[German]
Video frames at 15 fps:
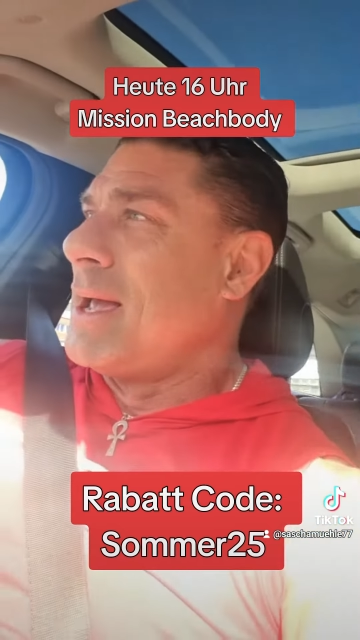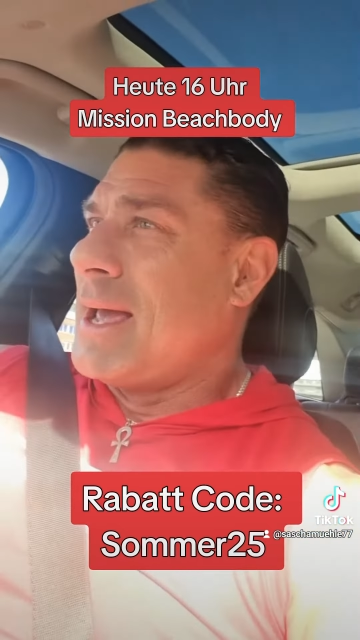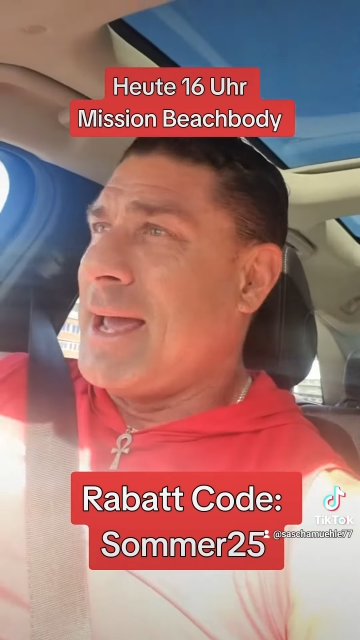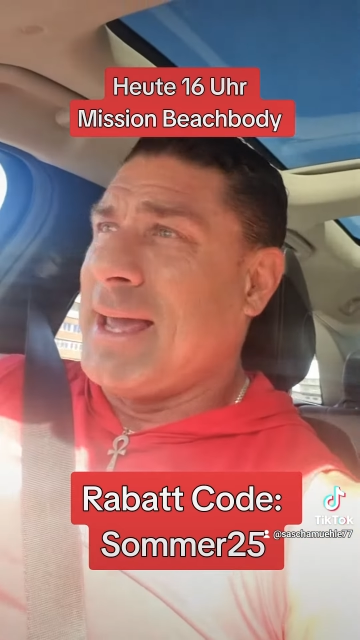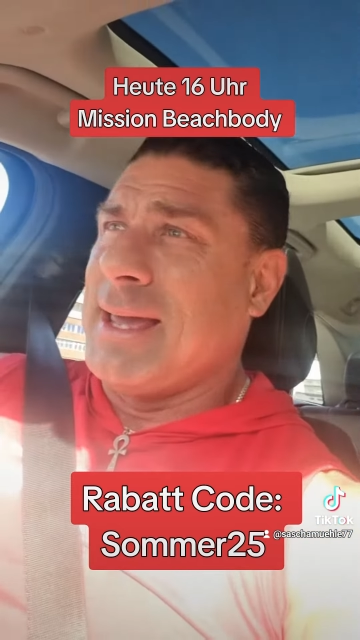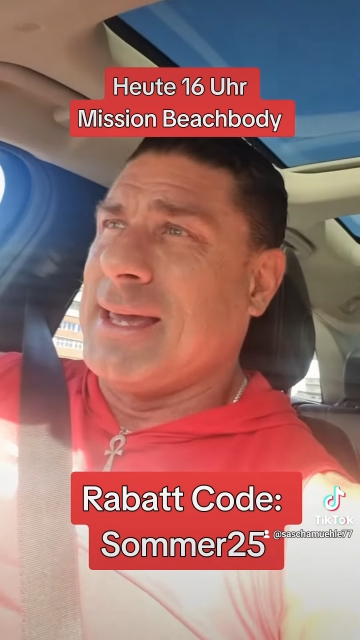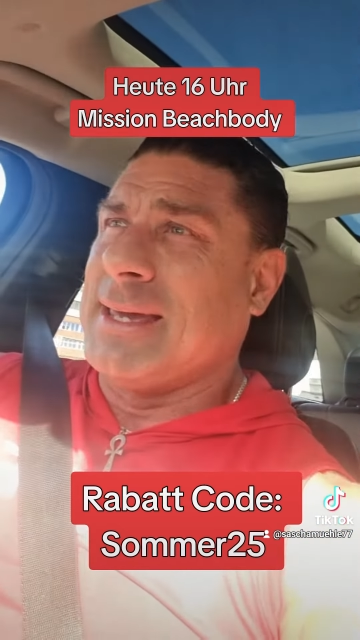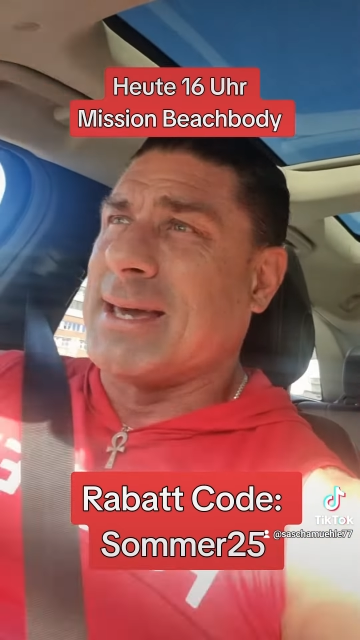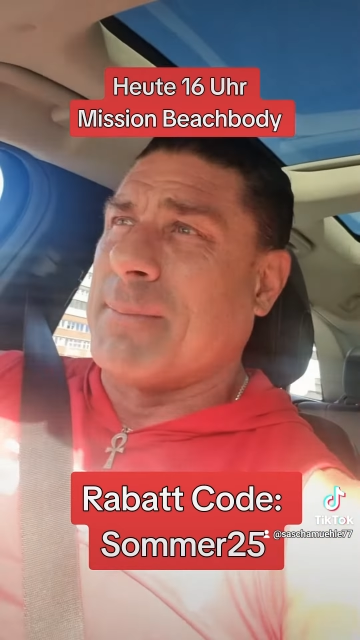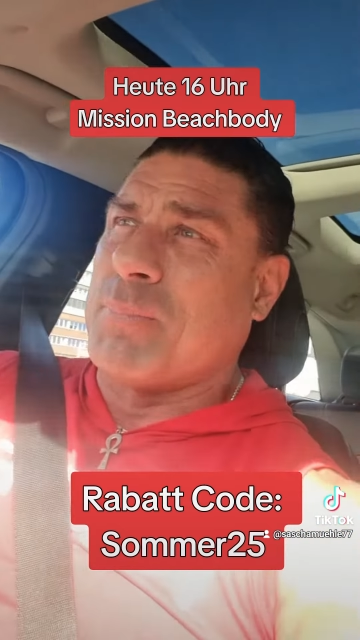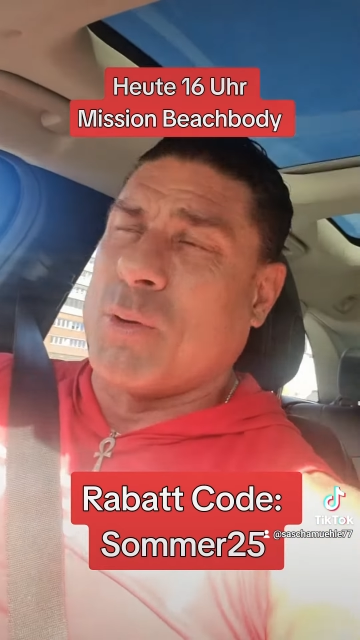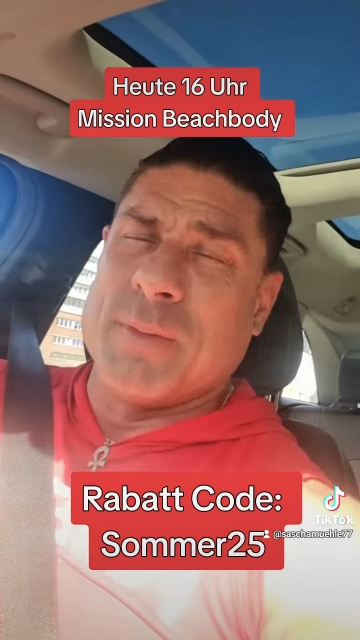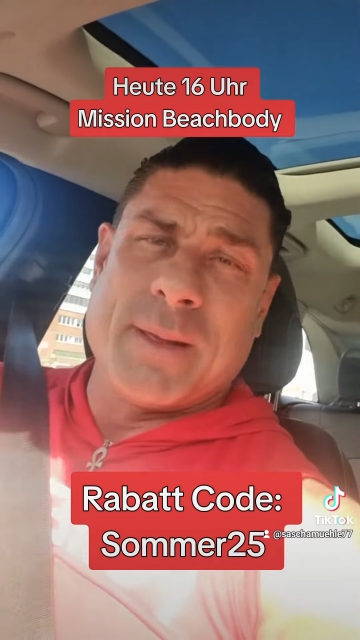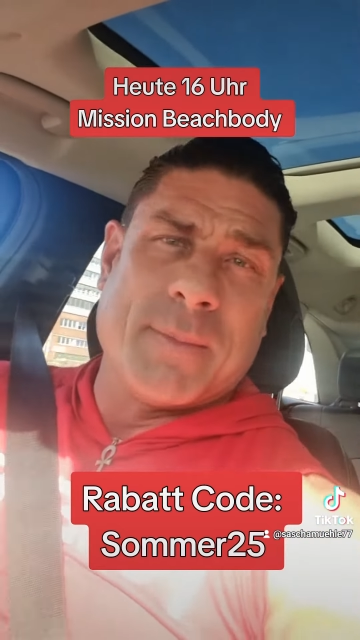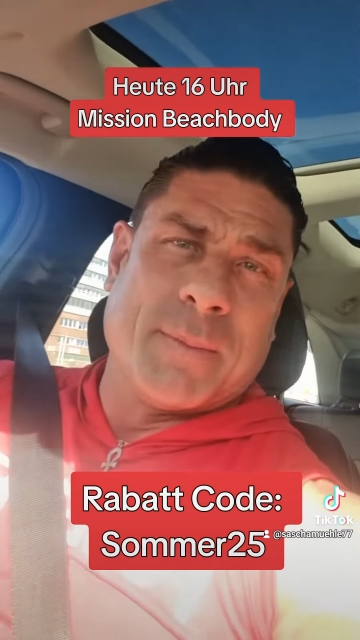hey, ich habe
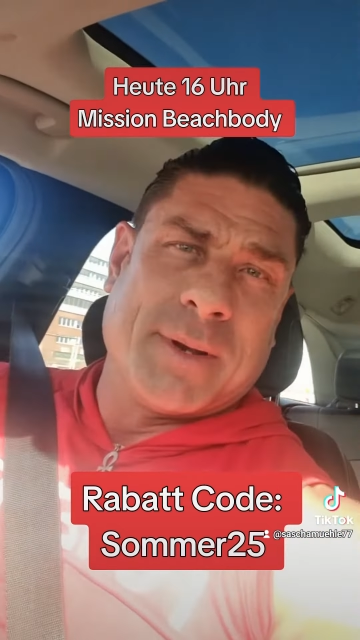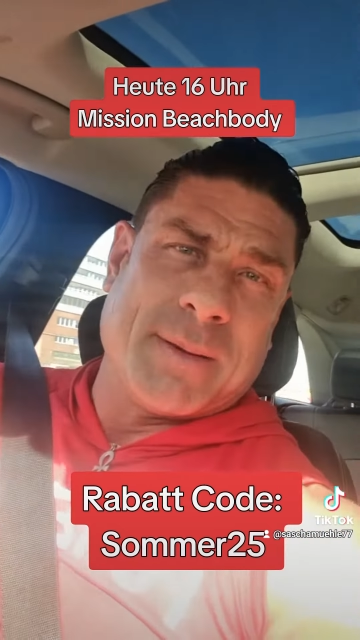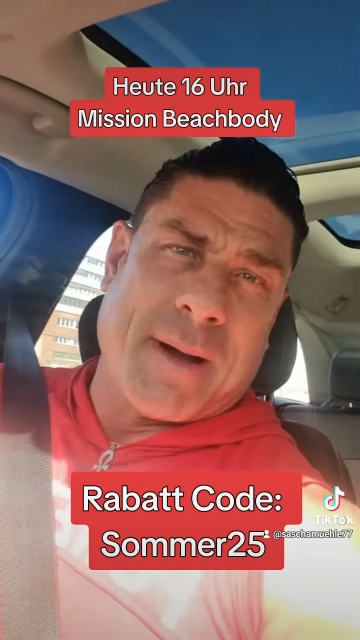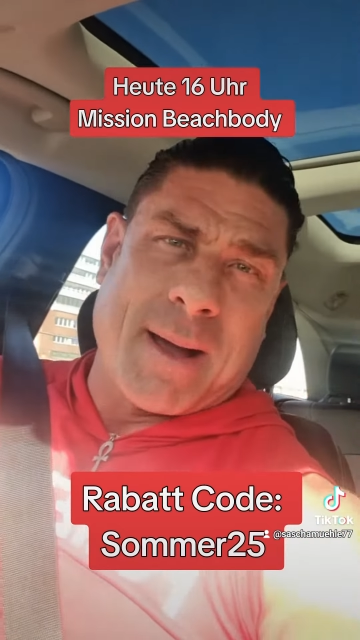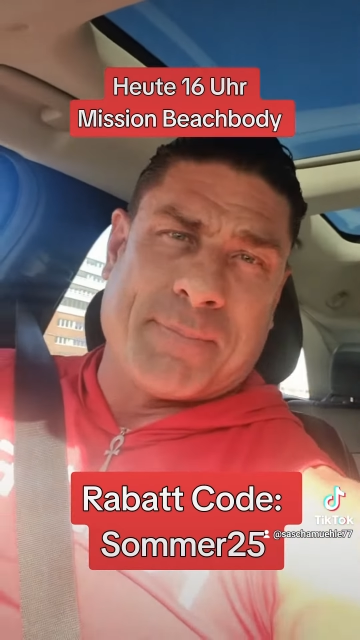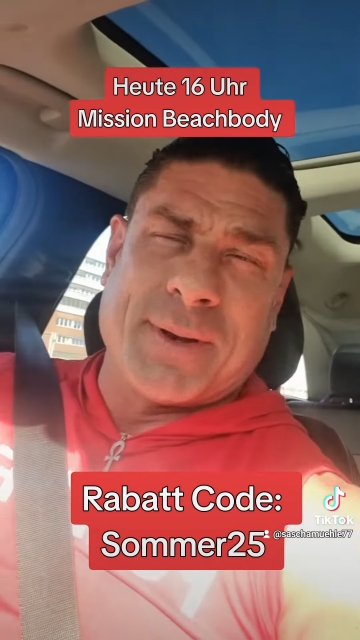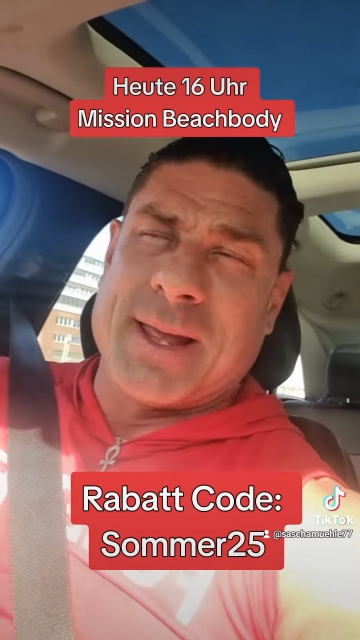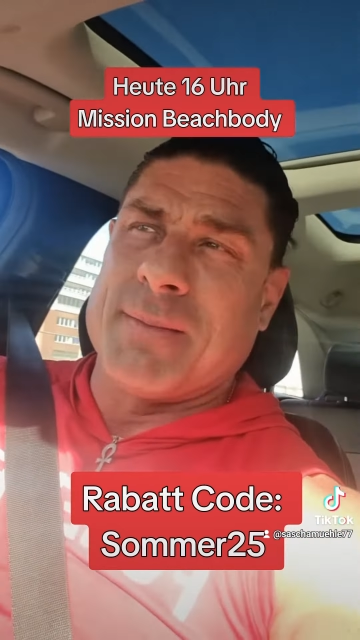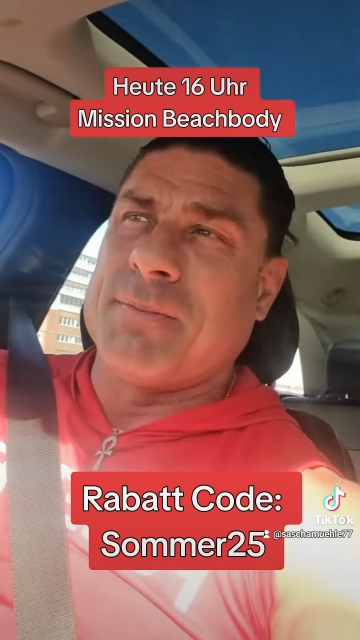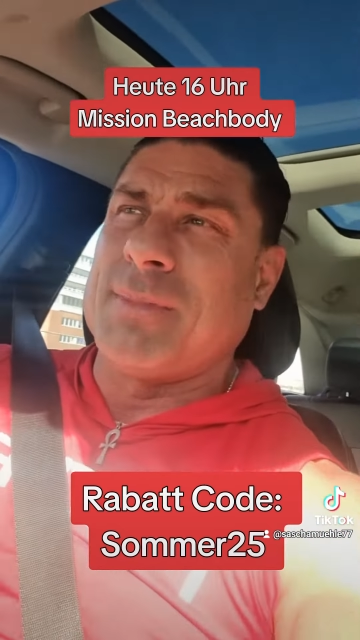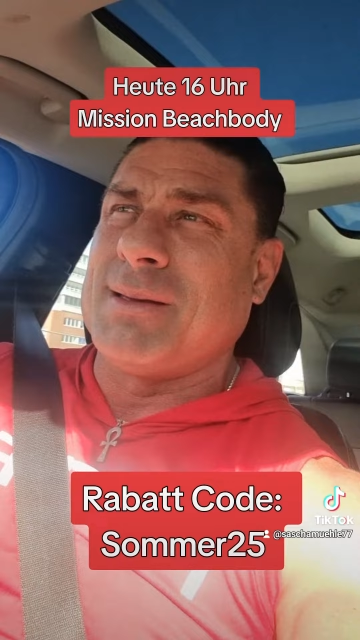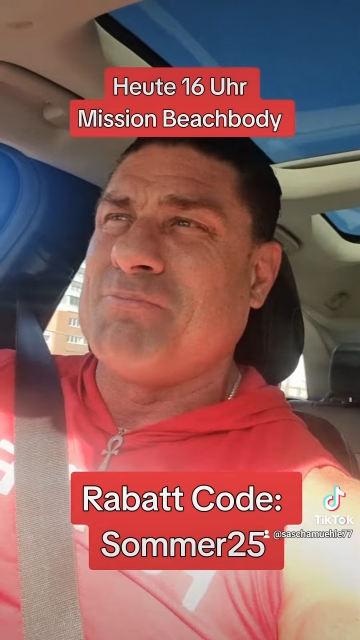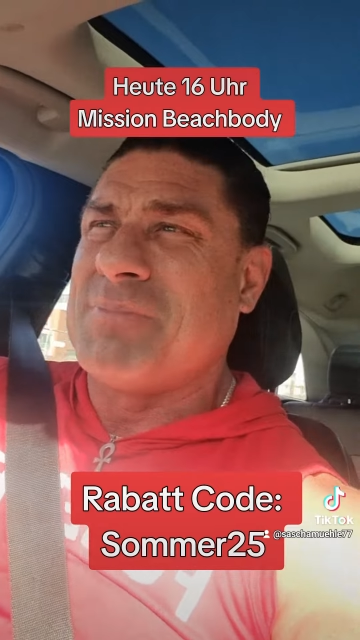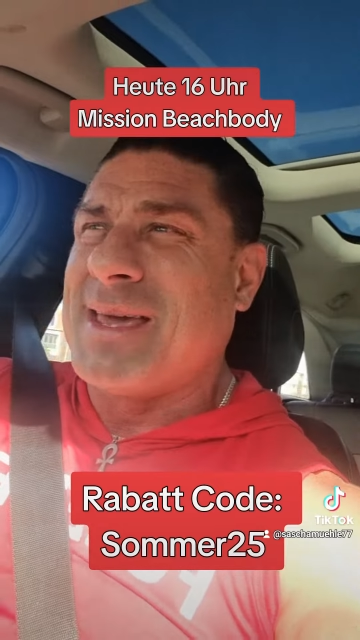Probleme mit dem Abnehmen,